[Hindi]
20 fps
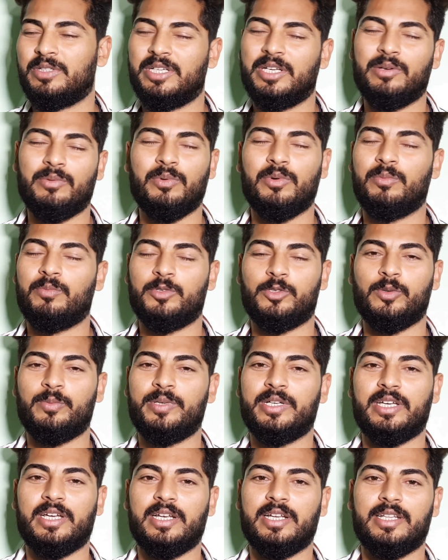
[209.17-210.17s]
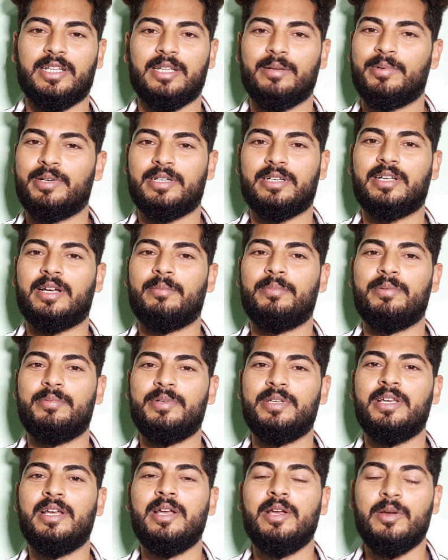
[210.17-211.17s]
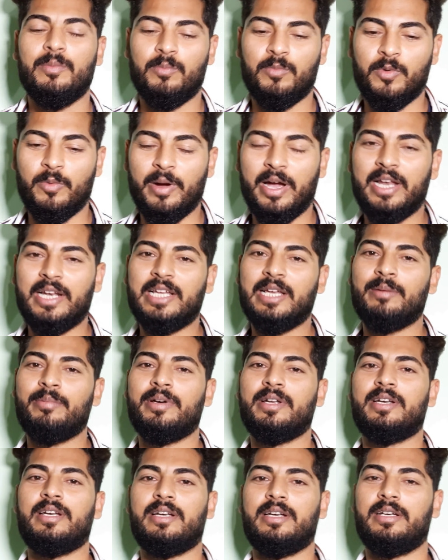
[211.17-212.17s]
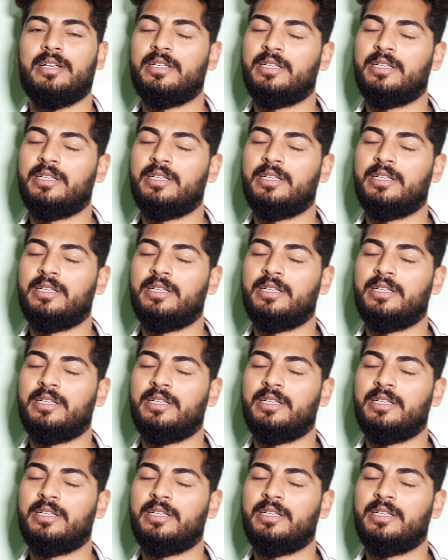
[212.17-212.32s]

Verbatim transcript: ये वो जो भी खेल लेता था बट कभी भी मोबाइल गेमर